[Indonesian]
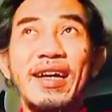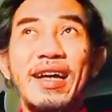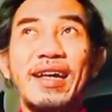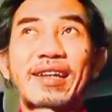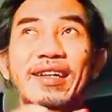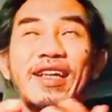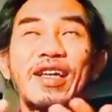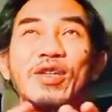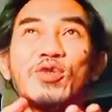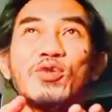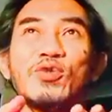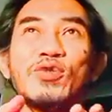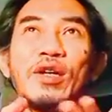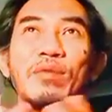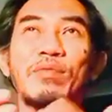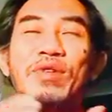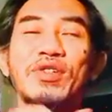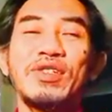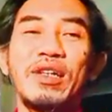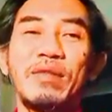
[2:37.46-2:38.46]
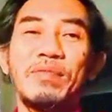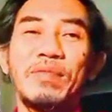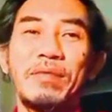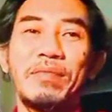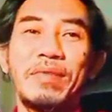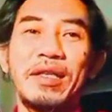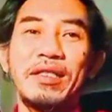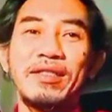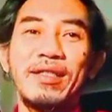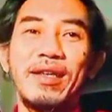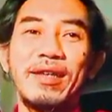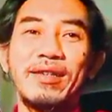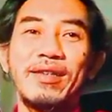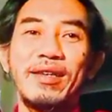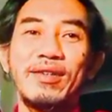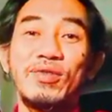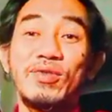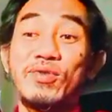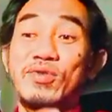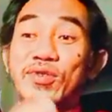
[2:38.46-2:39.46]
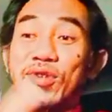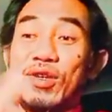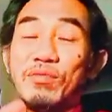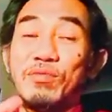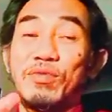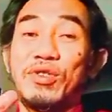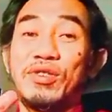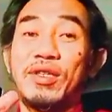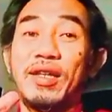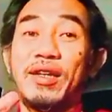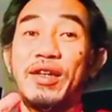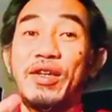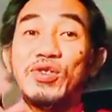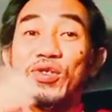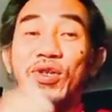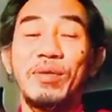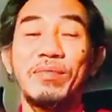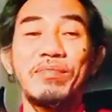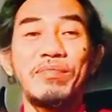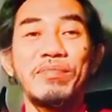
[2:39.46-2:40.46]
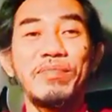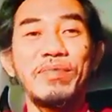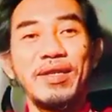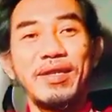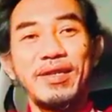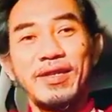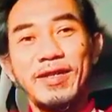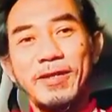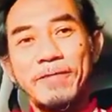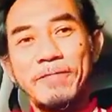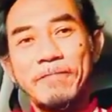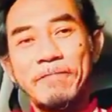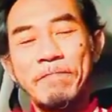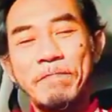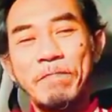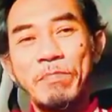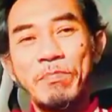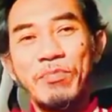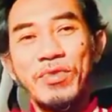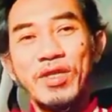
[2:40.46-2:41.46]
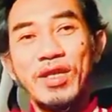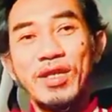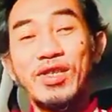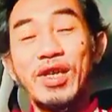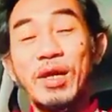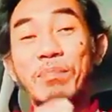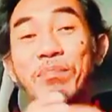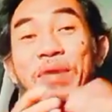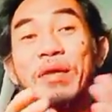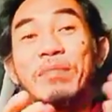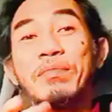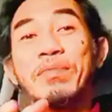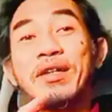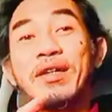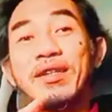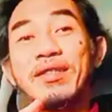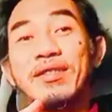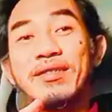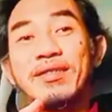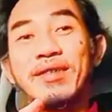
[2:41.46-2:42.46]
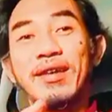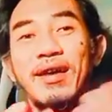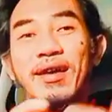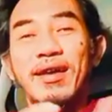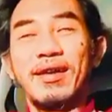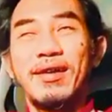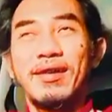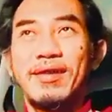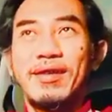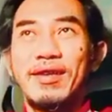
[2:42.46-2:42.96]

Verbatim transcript: Ada yang sudah bersama mantannya sejak misal SMP sampai bekerja.